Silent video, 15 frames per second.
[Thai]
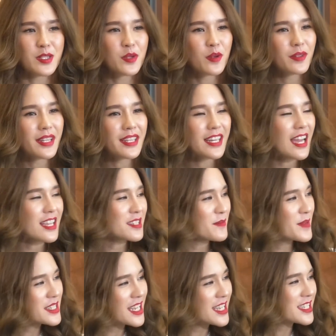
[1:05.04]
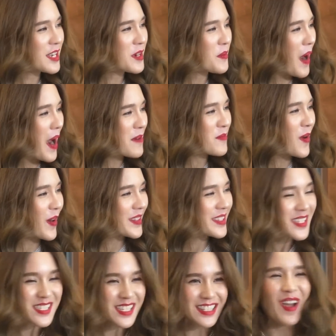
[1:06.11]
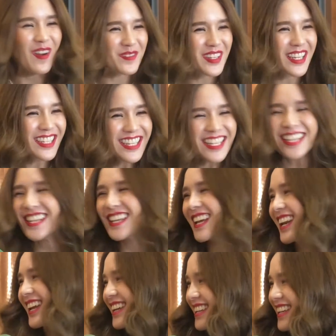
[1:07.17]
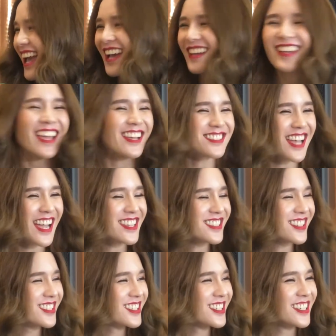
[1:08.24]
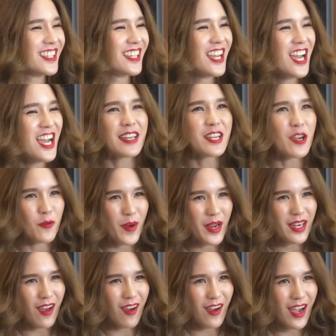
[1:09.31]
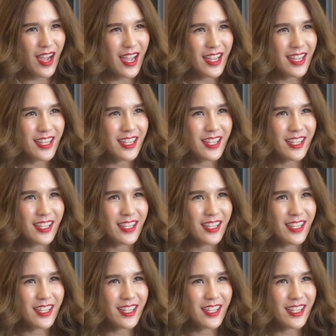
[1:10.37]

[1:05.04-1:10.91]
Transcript: แช่วงนี้น่าจะไม่ใช่จังหวะเหมาะที่จะตอบเรื่องนี้อะไรอย่างเงี้ย เกรงใจจังเลย เดี๋ยวไว้รอให้